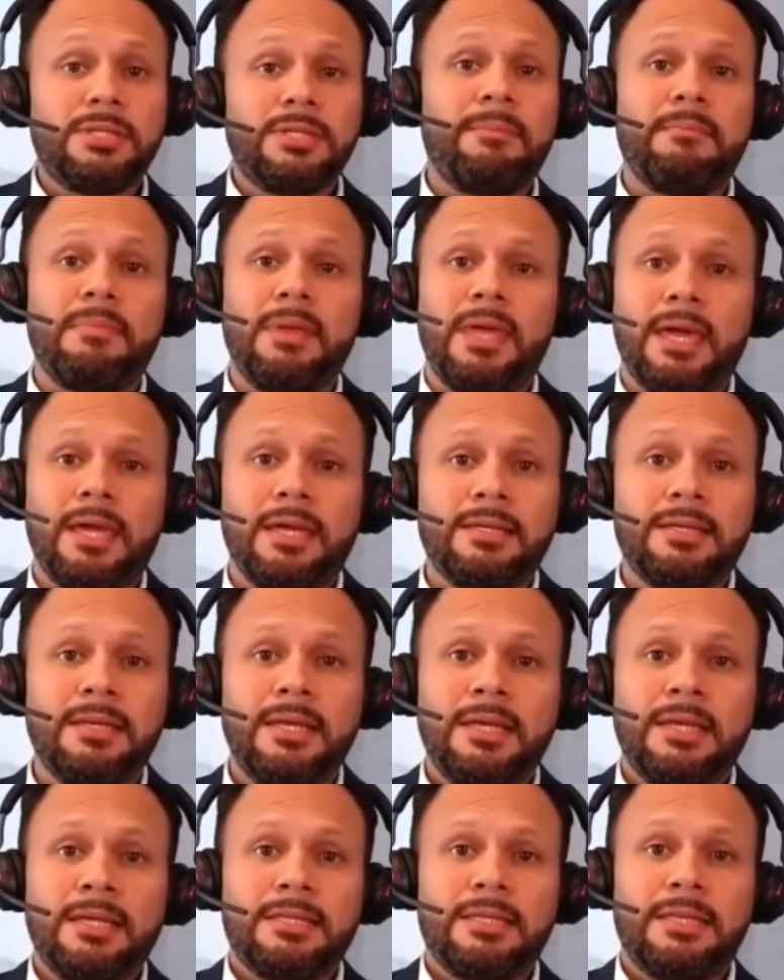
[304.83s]
también
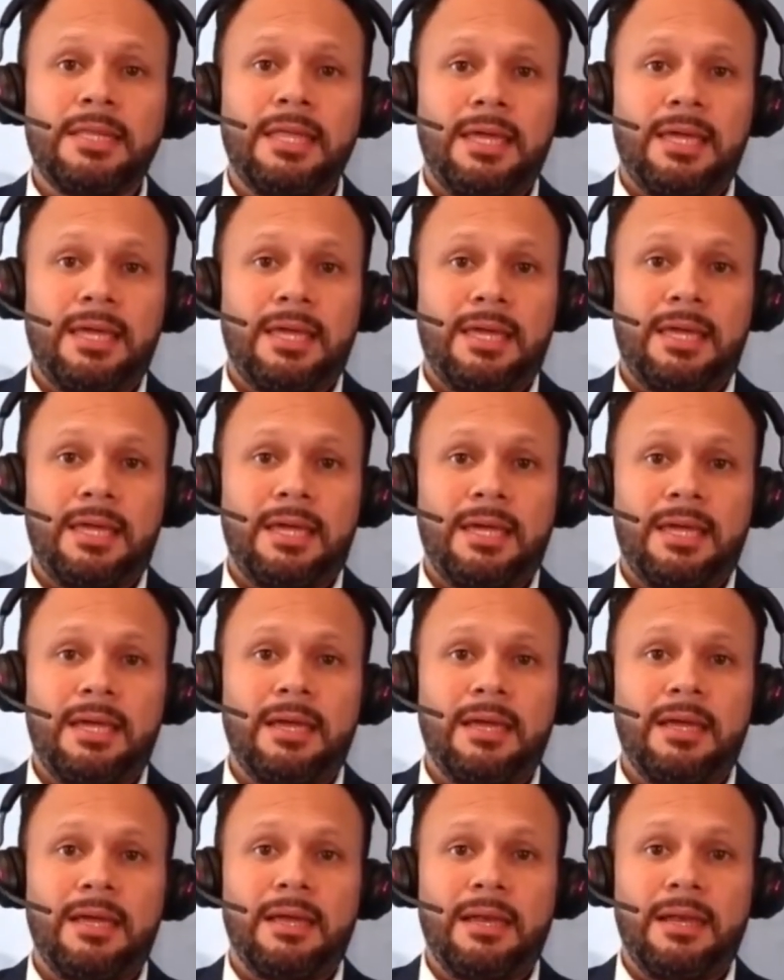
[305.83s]

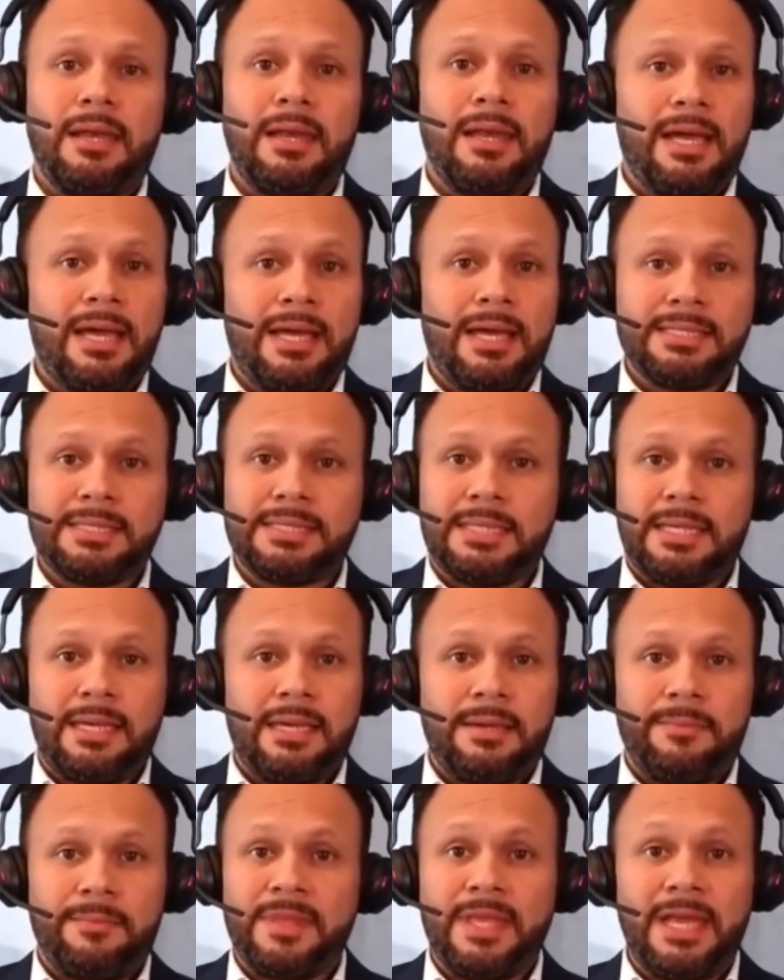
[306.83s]
de las,
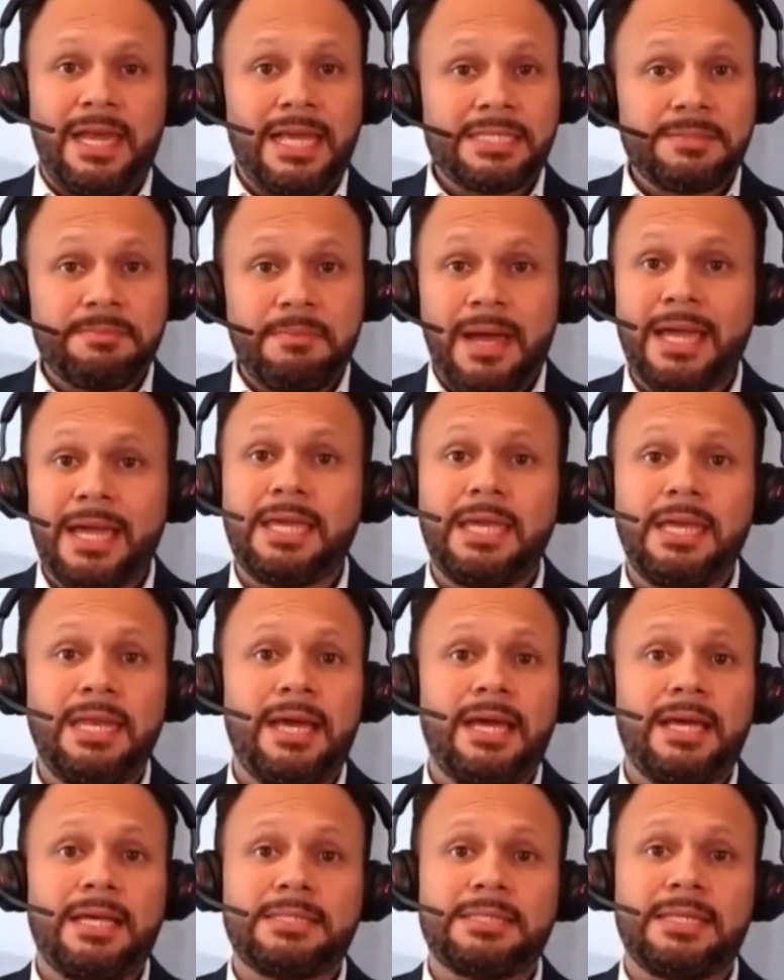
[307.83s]
de las
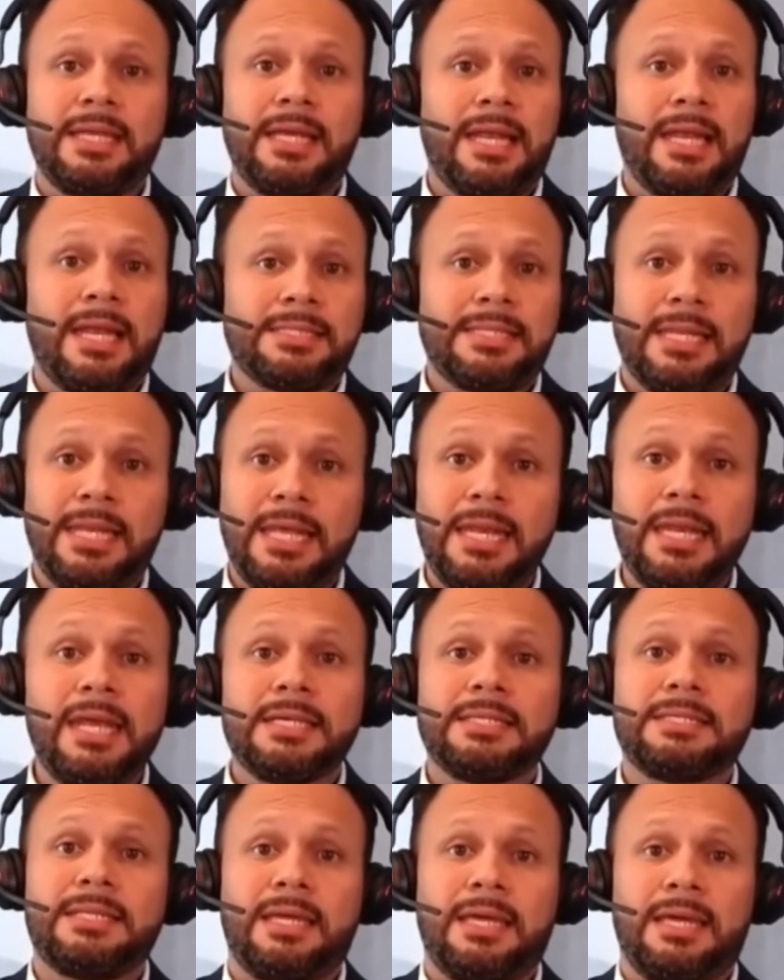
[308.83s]
máquinas, de las
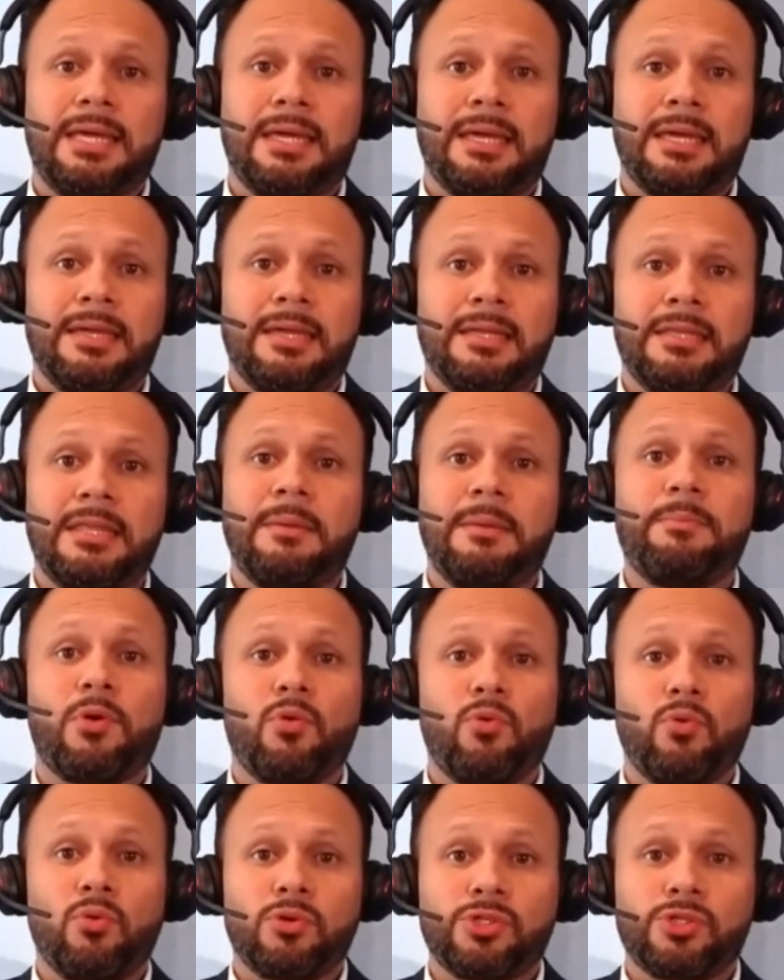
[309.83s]
líneas de,
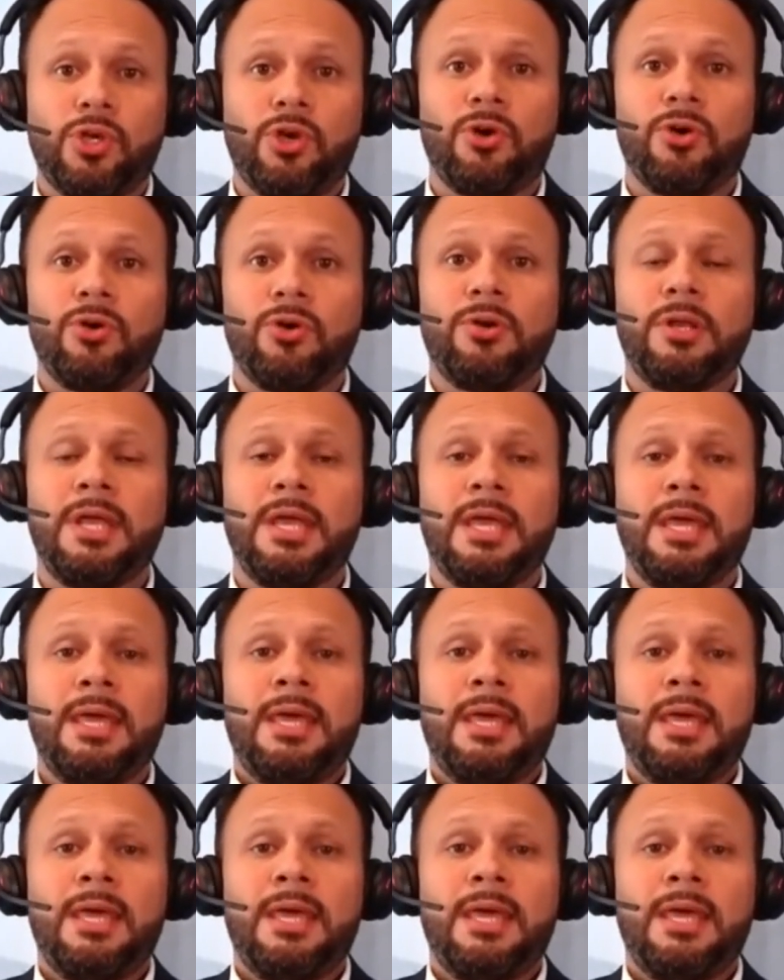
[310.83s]
producción,